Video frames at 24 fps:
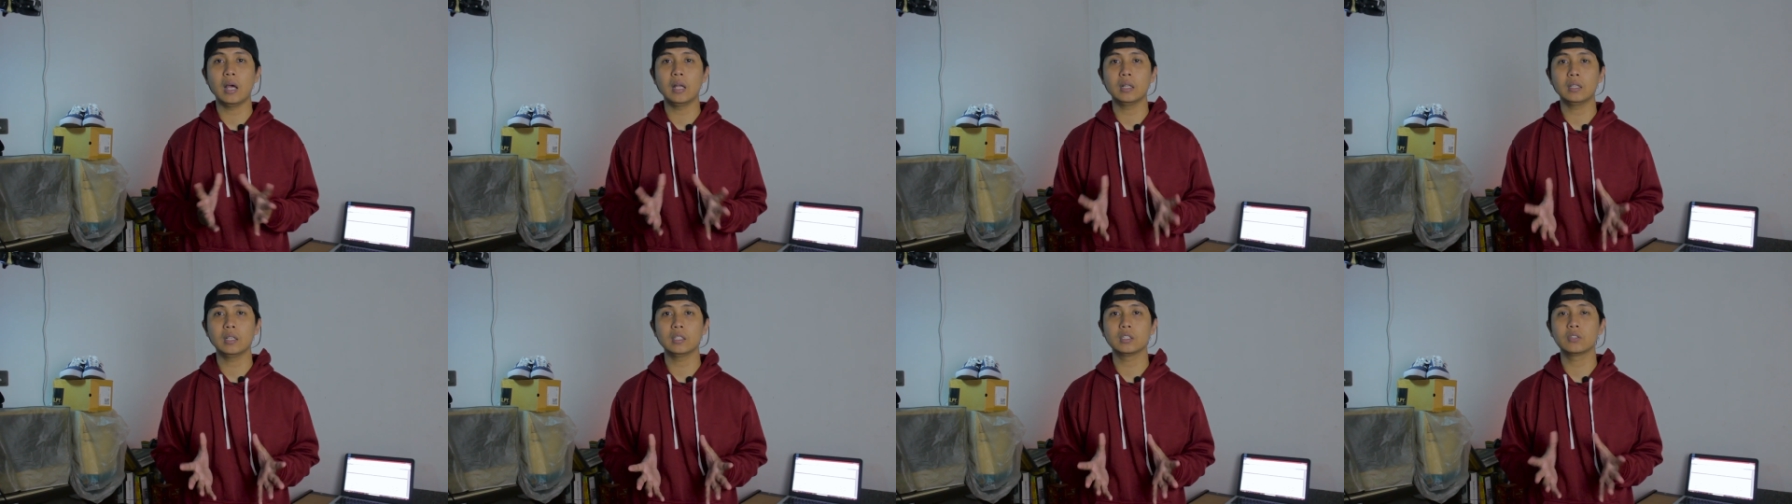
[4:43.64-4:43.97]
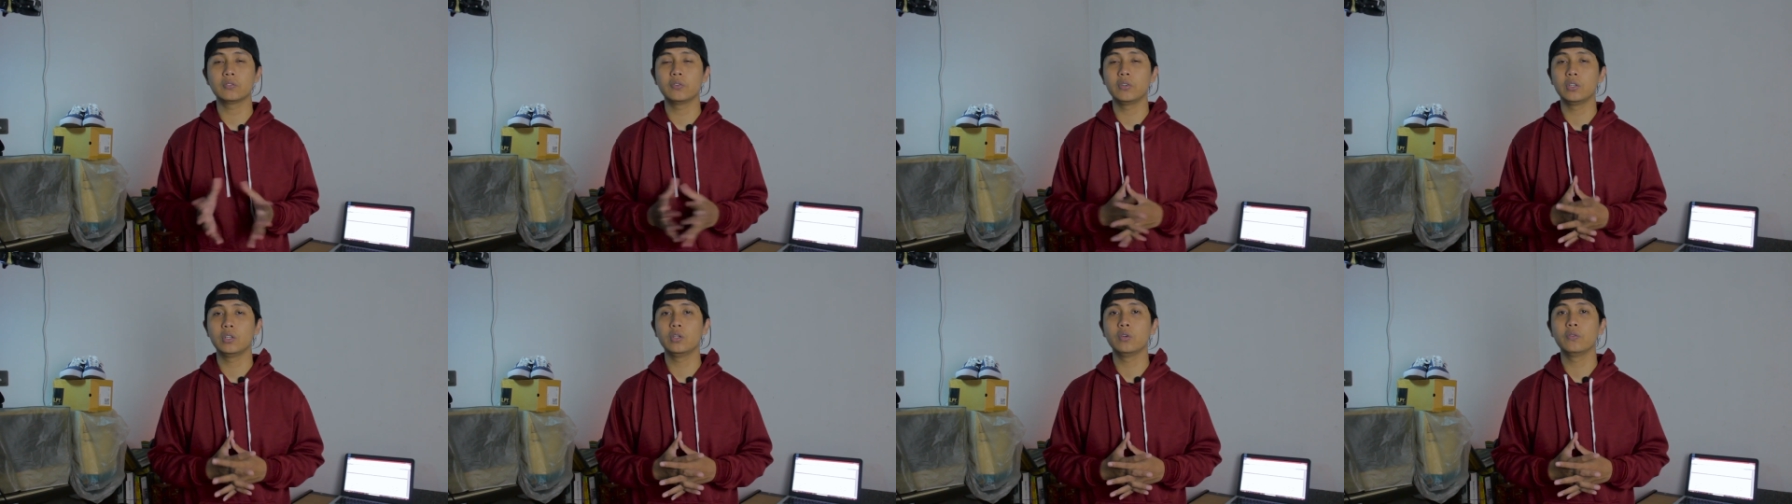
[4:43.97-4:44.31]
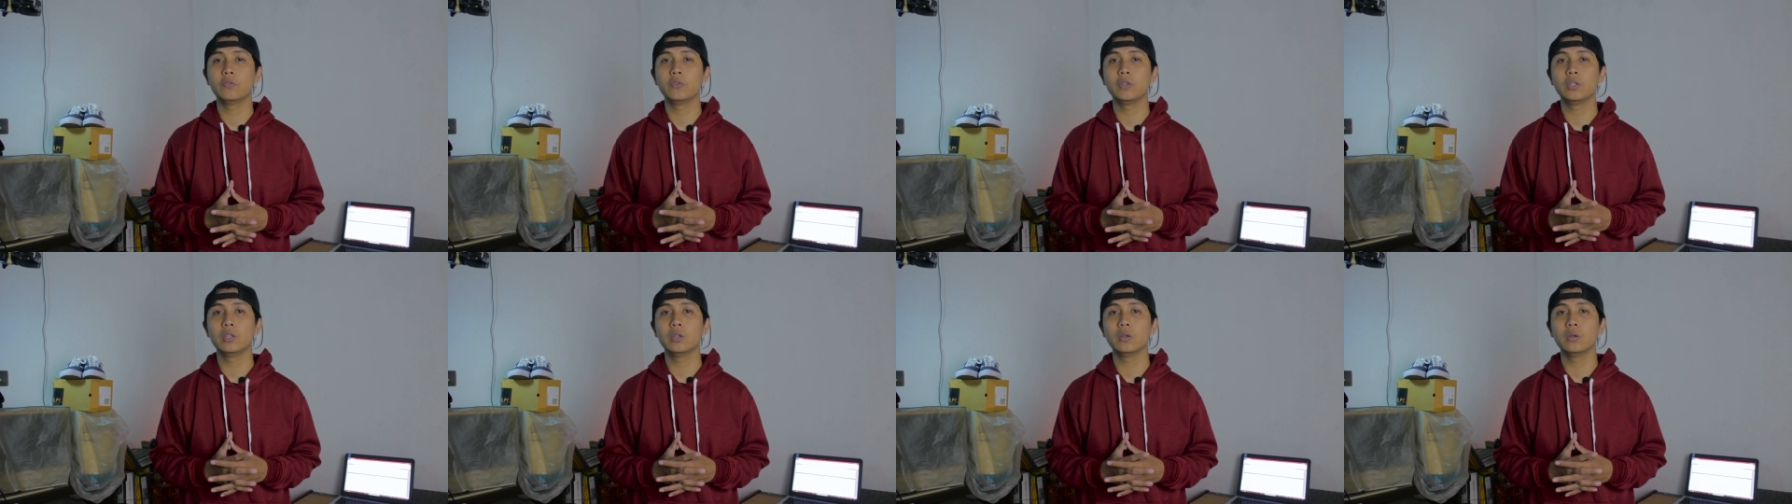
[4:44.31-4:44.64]
atas
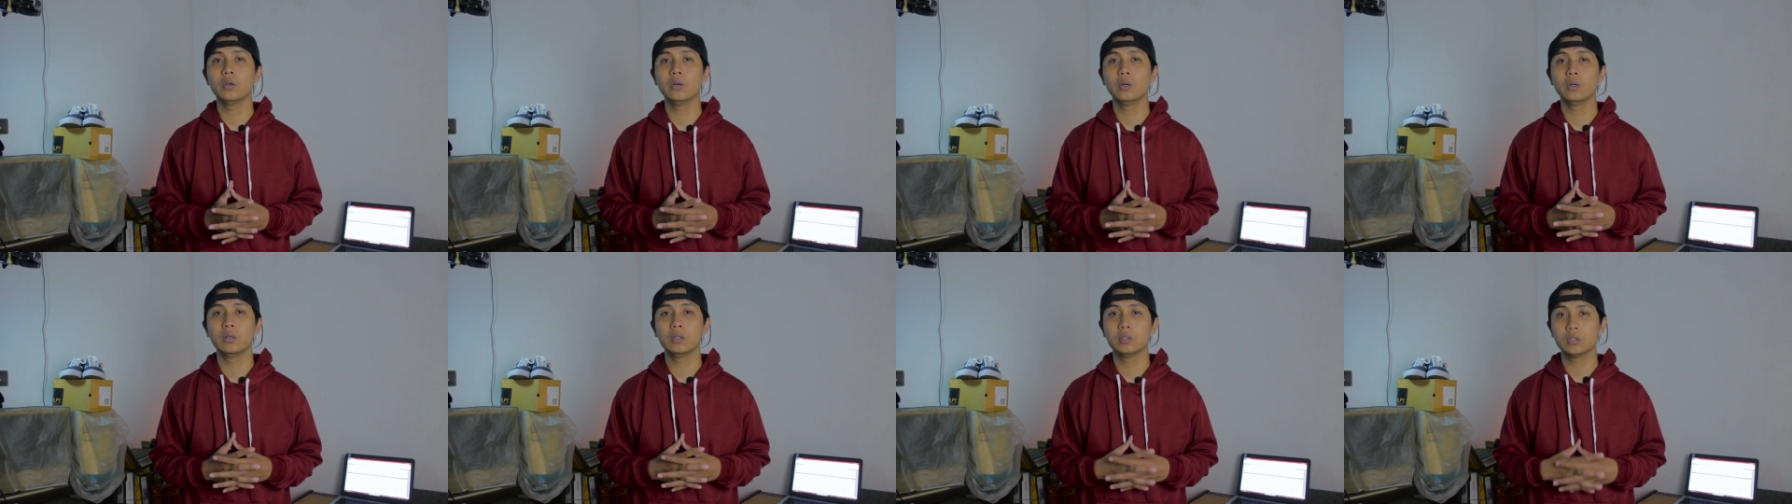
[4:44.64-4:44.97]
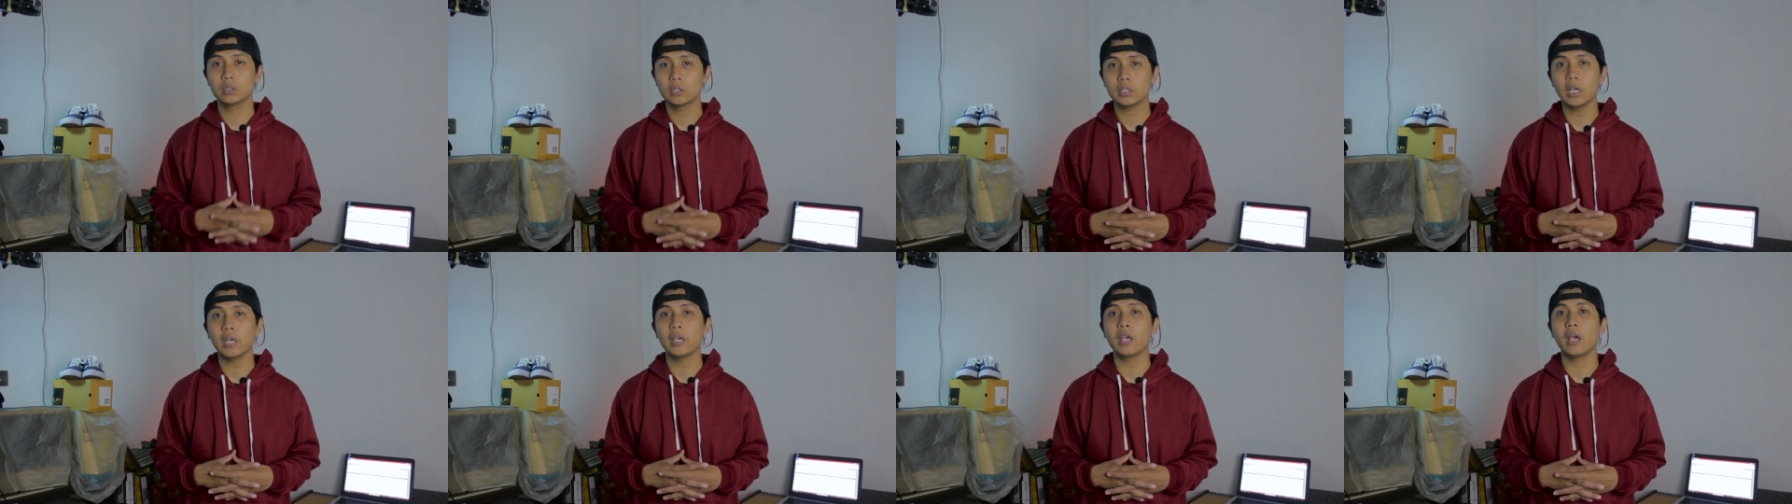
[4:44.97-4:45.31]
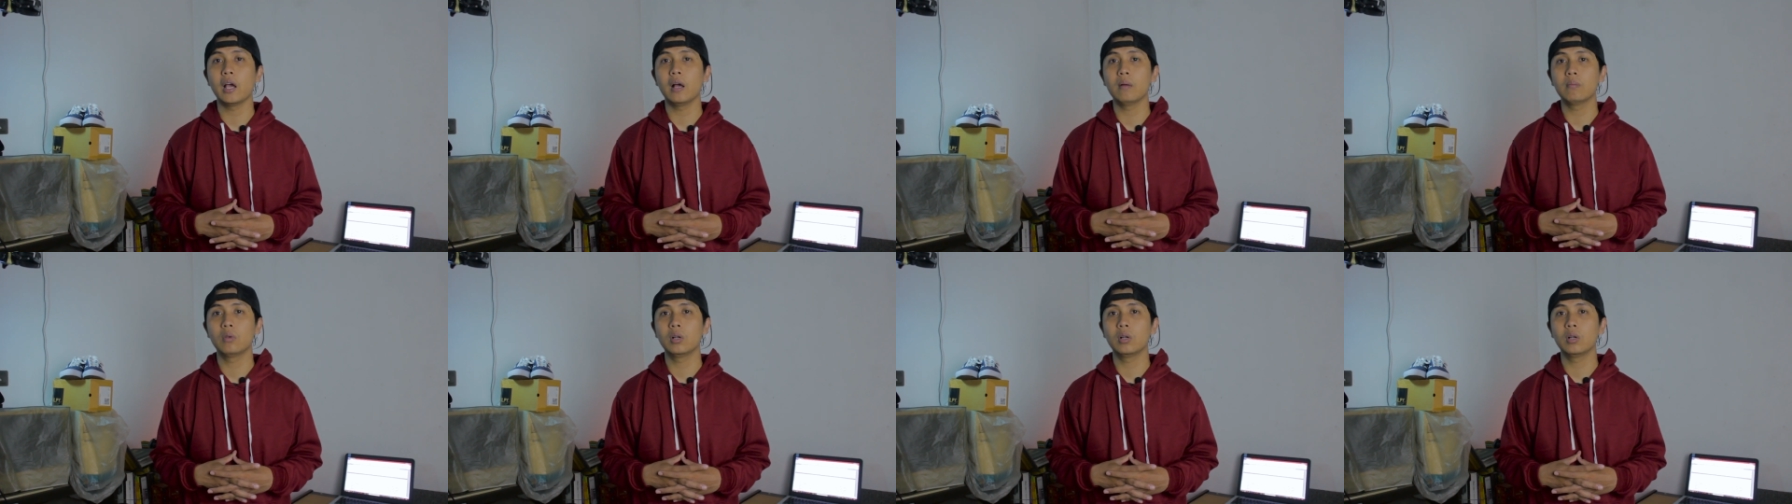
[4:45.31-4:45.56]
video-video saya,